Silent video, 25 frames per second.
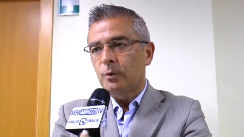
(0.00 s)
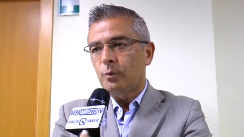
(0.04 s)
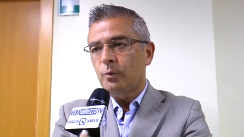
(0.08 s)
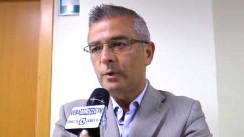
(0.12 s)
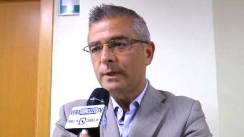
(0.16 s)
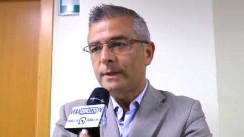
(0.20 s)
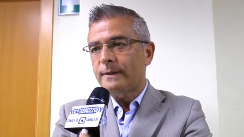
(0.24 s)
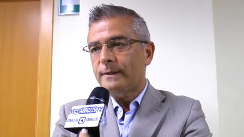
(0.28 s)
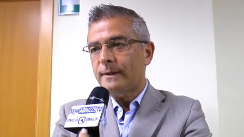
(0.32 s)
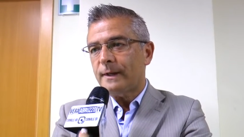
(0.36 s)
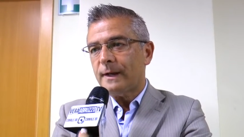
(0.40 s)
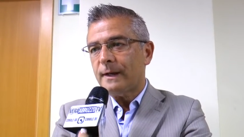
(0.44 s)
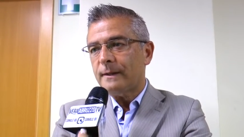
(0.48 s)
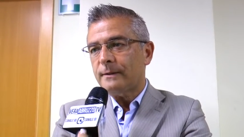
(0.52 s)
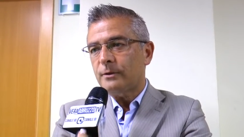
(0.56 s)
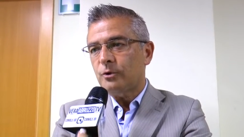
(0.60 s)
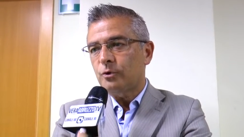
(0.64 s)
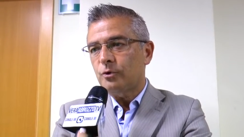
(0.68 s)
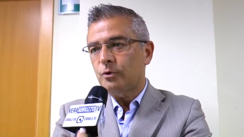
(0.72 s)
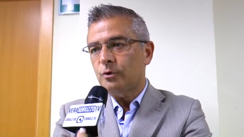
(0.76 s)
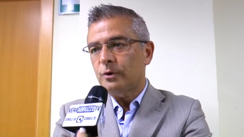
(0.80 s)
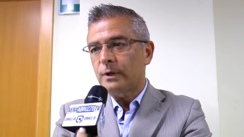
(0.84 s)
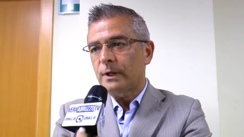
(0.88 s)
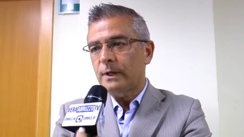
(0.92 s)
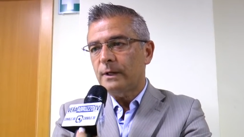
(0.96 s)
quel
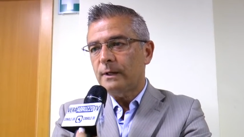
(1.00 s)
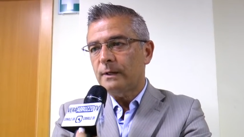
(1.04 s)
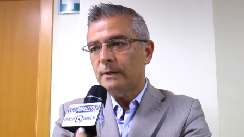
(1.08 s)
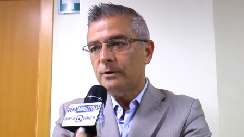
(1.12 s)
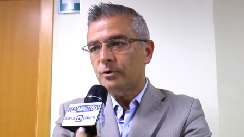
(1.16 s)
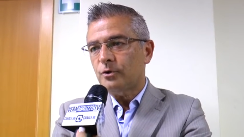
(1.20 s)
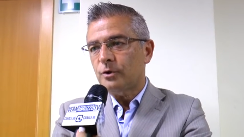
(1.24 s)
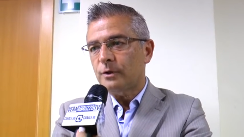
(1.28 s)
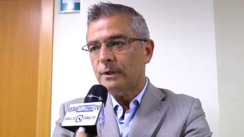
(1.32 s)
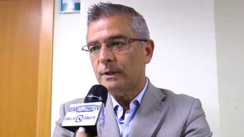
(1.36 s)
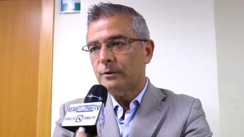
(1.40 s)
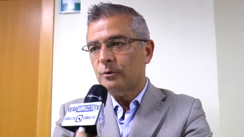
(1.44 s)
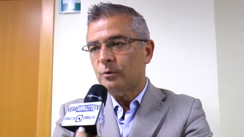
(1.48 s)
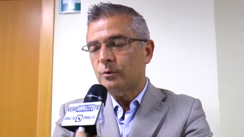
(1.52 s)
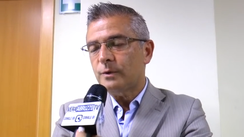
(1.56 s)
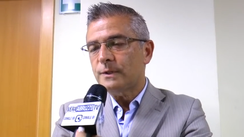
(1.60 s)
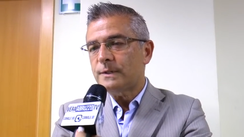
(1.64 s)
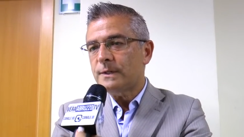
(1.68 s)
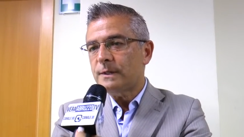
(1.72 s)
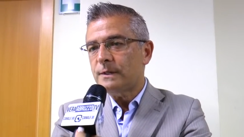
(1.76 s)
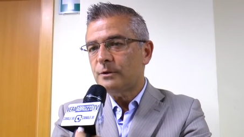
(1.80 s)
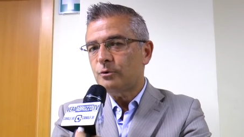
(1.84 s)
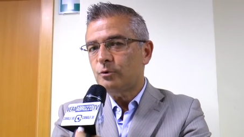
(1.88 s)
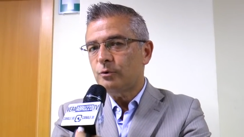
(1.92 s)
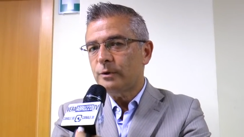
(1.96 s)
tratto che ci ha dato
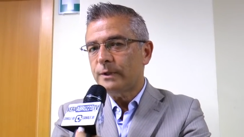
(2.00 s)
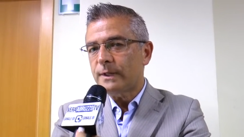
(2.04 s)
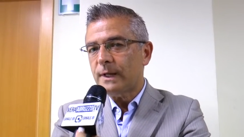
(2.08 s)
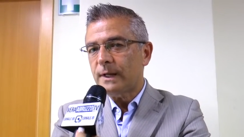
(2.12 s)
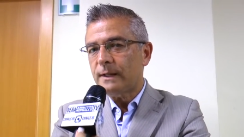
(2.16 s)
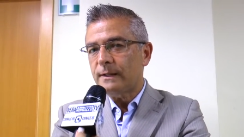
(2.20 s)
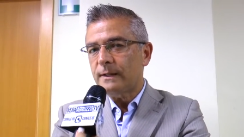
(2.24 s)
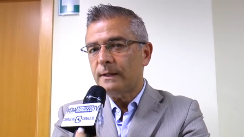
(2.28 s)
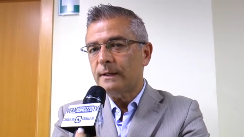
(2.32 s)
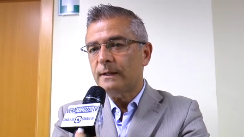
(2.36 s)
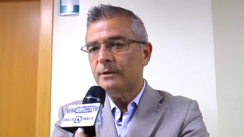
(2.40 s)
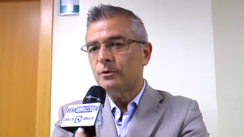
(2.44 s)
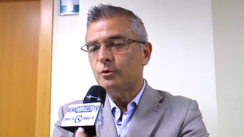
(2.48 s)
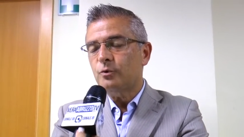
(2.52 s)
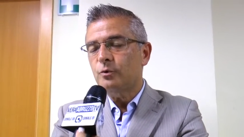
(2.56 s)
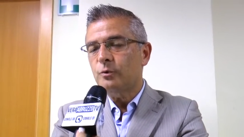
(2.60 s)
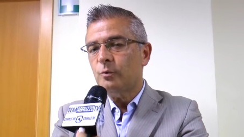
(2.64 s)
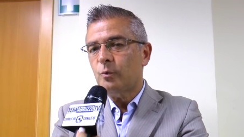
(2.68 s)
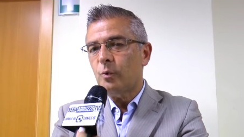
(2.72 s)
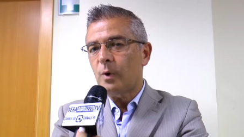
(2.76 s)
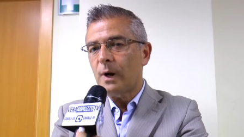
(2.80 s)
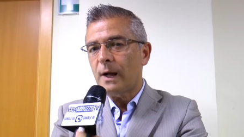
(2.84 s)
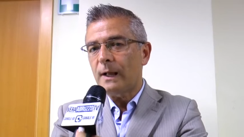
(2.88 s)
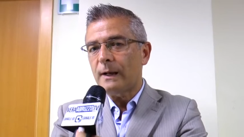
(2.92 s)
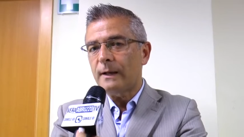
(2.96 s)
questi risultati e sul
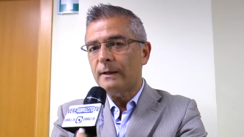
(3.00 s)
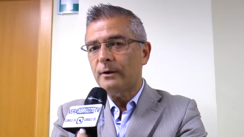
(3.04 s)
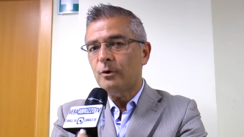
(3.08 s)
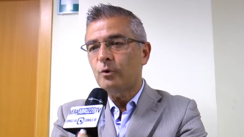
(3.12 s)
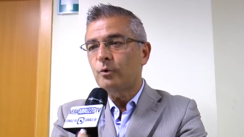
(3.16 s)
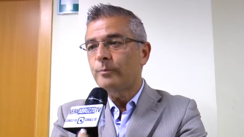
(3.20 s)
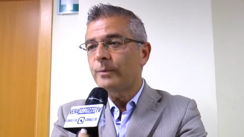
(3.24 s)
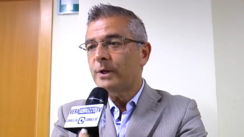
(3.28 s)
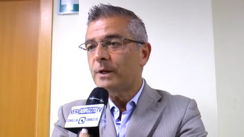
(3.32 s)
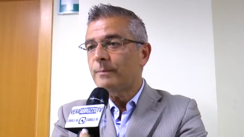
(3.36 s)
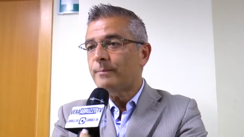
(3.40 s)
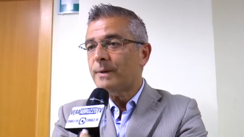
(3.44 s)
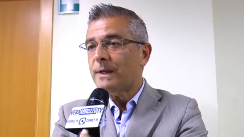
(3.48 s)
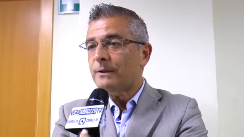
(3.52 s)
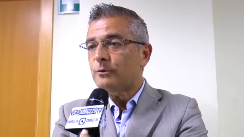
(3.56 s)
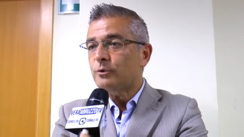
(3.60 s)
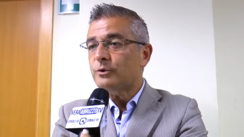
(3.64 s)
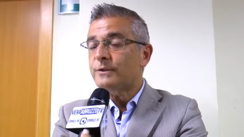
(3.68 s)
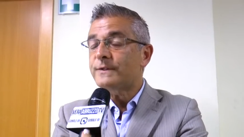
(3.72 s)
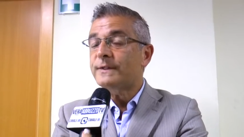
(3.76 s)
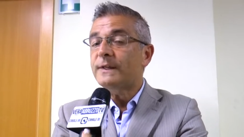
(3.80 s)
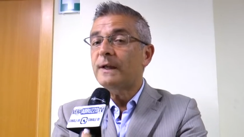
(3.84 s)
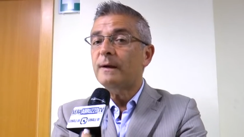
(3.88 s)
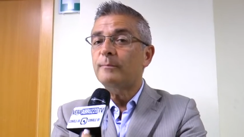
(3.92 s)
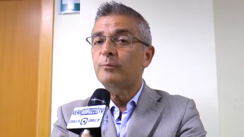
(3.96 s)
quale, come
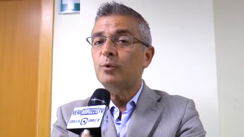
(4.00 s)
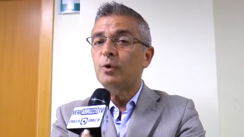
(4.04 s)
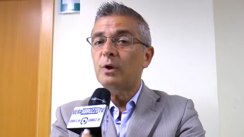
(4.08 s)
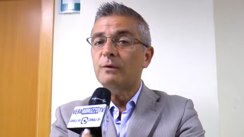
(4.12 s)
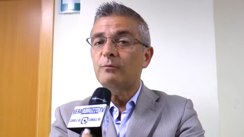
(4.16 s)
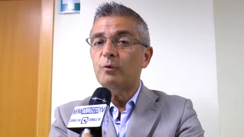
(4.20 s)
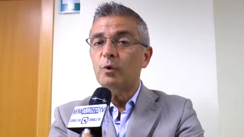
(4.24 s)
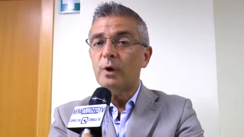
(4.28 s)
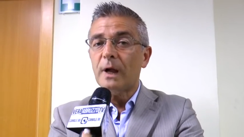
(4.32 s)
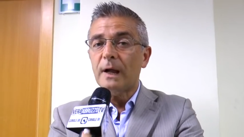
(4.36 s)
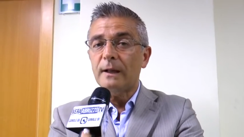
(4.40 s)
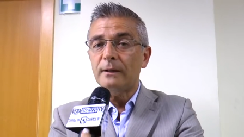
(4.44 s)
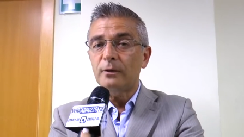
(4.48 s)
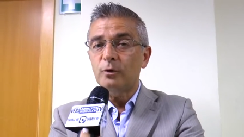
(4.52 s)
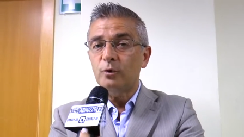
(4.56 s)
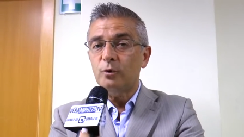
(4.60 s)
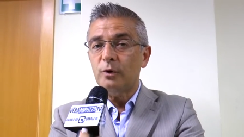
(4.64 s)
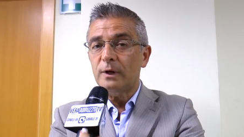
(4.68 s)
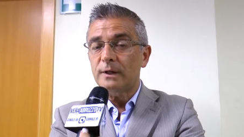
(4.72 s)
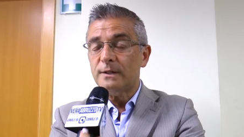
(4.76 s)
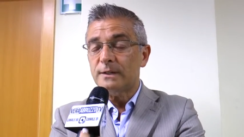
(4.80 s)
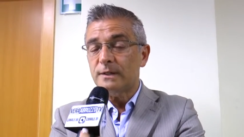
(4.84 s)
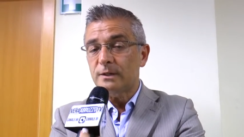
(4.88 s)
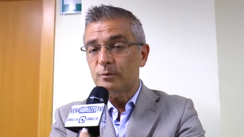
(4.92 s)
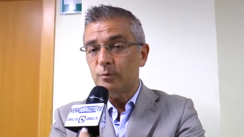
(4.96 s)
ripeto, stiamo lavorando
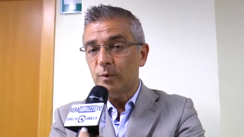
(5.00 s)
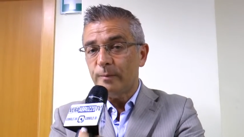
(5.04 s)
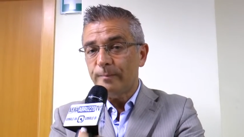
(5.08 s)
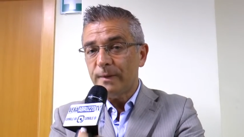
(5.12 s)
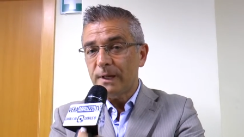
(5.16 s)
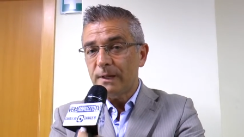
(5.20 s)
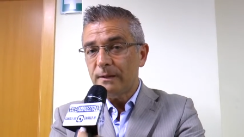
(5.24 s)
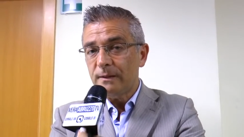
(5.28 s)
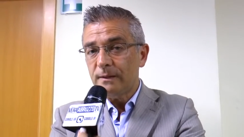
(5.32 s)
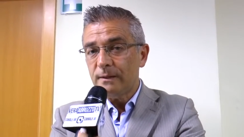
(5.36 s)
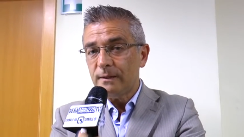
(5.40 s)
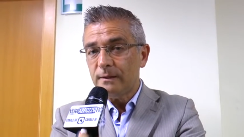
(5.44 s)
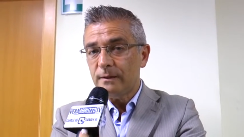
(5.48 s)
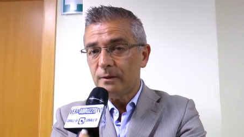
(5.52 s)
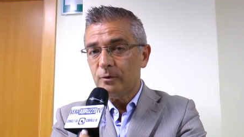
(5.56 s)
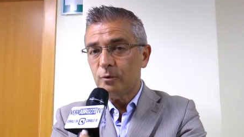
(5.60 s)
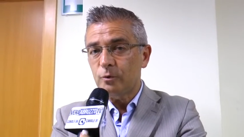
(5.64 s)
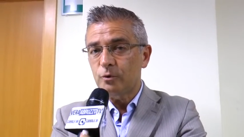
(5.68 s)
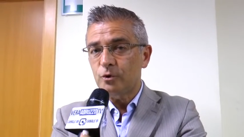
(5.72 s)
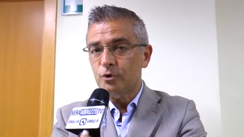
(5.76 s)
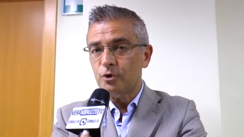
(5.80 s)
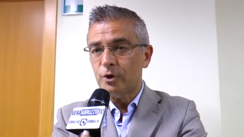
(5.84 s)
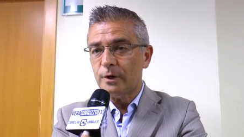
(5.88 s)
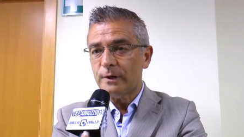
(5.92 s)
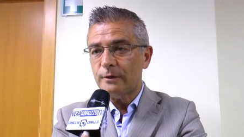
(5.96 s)
assiduamente di
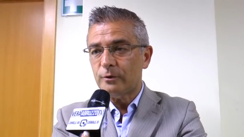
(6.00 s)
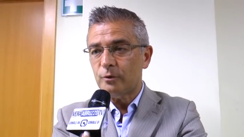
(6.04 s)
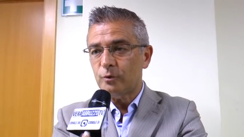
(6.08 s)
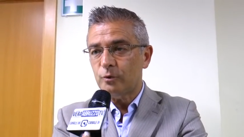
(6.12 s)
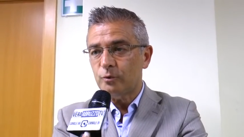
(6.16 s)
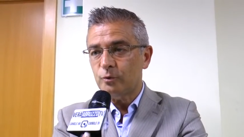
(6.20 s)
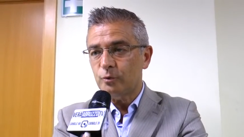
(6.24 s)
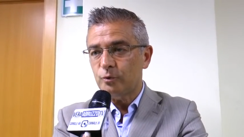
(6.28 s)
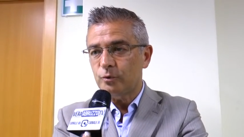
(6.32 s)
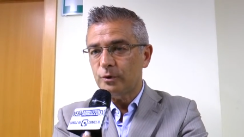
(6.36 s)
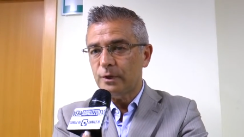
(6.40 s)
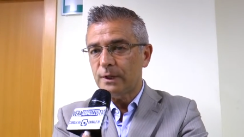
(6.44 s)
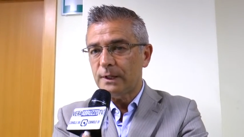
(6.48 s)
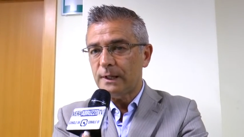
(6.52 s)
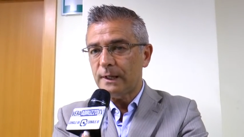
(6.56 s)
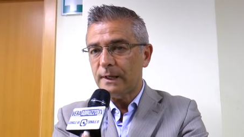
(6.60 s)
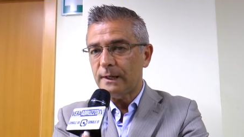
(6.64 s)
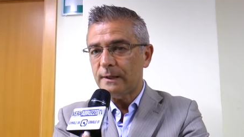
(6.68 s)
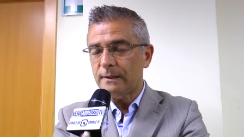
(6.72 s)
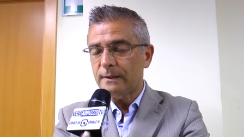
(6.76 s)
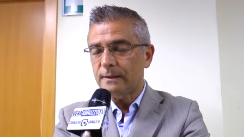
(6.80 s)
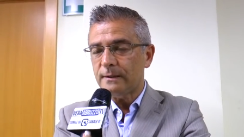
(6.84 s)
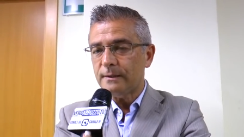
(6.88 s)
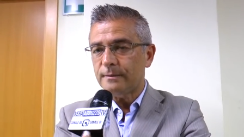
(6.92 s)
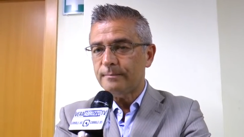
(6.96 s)
concerto con tutti gli
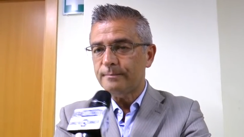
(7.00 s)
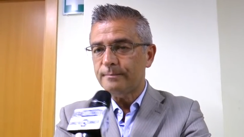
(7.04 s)
enti.